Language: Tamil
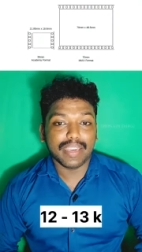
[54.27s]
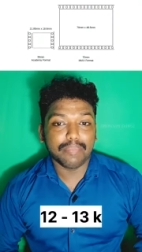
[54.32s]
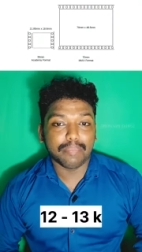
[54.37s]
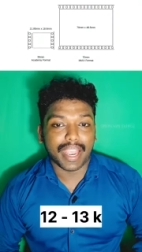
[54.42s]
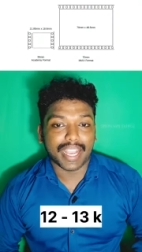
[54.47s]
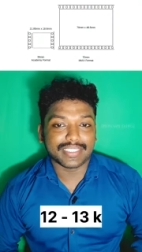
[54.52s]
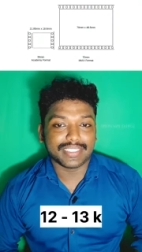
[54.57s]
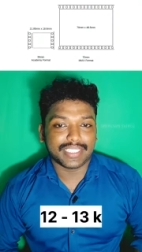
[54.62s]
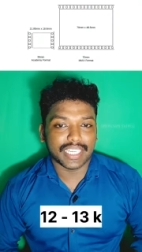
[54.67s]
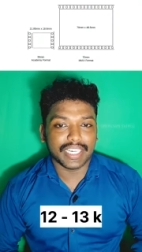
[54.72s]

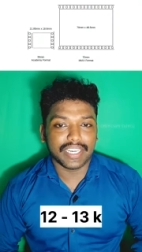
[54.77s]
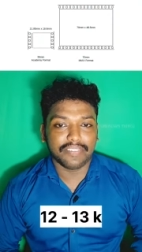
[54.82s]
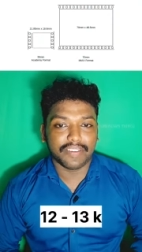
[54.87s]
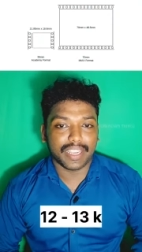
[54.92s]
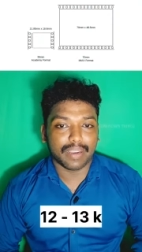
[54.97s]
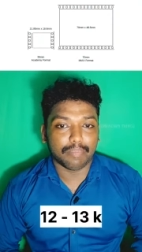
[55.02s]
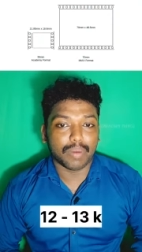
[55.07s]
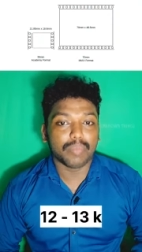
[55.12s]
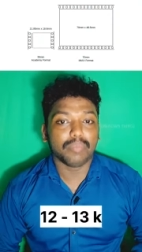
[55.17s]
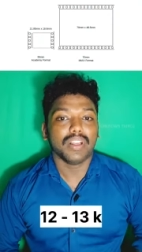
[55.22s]
ஐமேக்ஸ் தேர்ட்டி
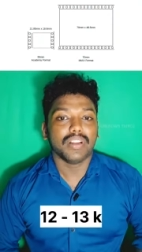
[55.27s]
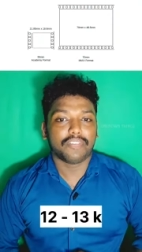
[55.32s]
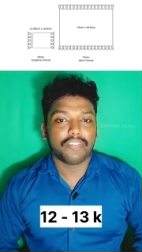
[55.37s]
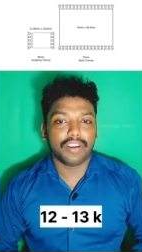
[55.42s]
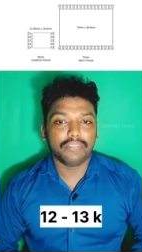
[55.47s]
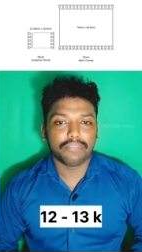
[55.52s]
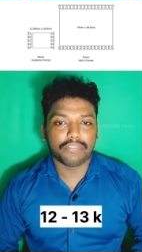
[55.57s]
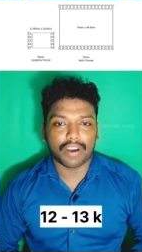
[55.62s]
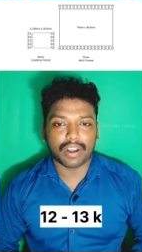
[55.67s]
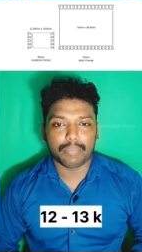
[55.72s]
ஃபைவ் எம்எம்
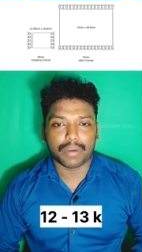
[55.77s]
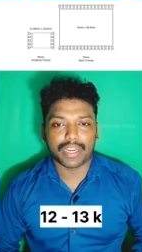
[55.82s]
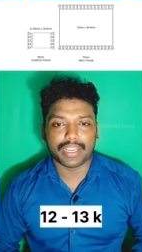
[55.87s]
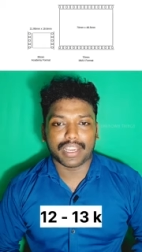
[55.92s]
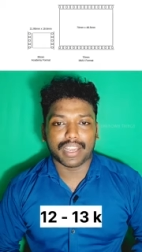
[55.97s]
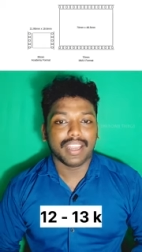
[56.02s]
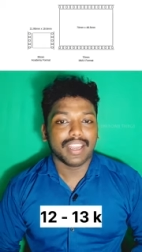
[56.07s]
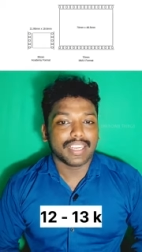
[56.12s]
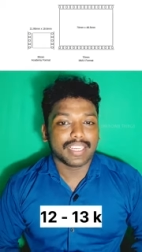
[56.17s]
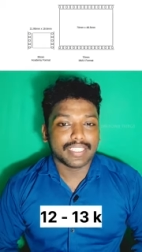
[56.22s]
ஃபிலிம்
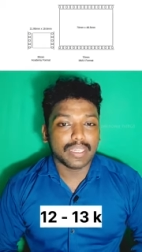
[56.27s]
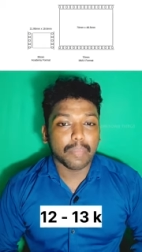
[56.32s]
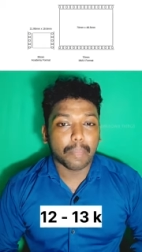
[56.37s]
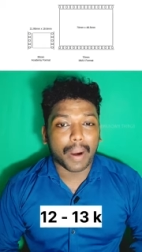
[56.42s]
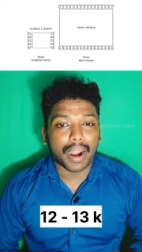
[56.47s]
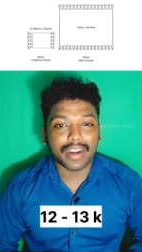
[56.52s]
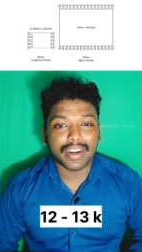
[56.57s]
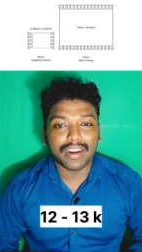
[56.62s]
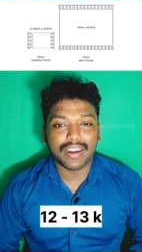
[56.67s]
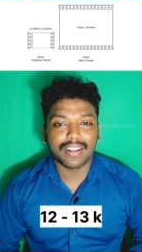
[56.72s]
ஃபார்மேட்டுங்க இது
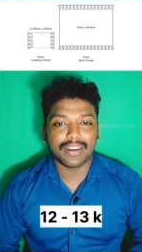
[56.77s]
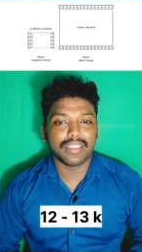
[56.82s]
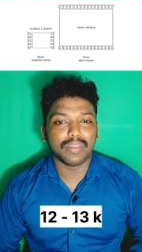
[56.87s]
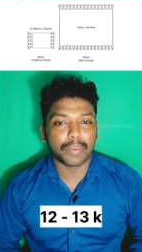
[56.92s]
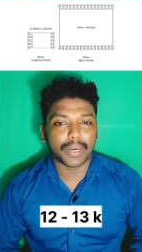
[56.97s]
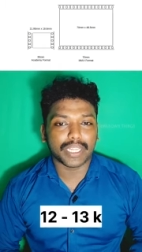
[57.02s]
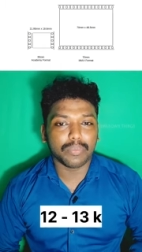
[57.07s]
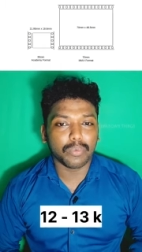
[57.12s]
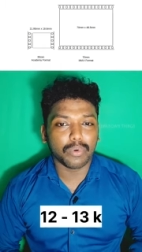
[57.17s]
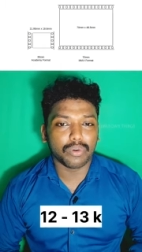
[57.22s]

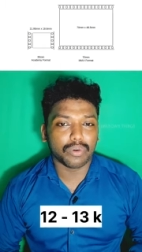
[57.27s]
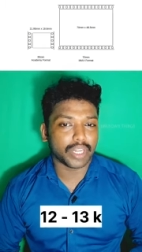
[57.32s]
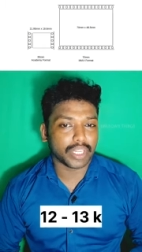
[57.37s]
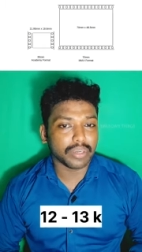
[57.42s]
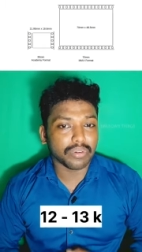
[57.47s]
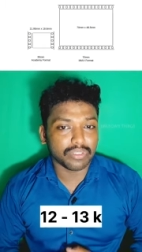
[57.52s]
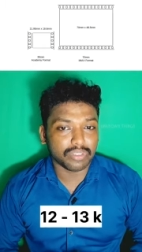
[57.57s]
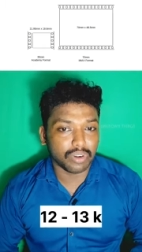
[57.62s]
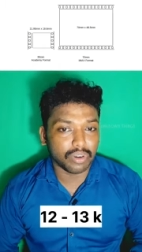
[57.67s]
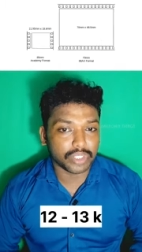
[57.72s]
பன்னெண்டுலேருந்து பதிமூணு
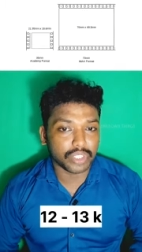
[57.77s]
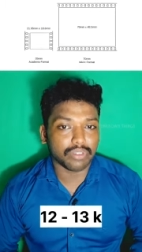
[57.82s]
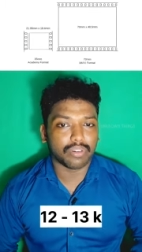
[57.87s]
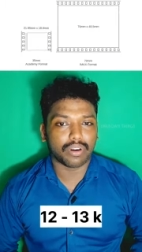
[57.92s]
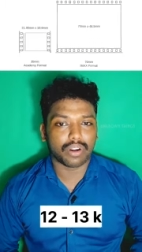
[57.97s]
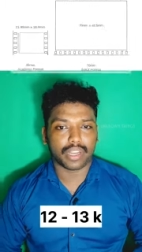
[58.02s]
வரைக்கும் ரிசல்யூஷன்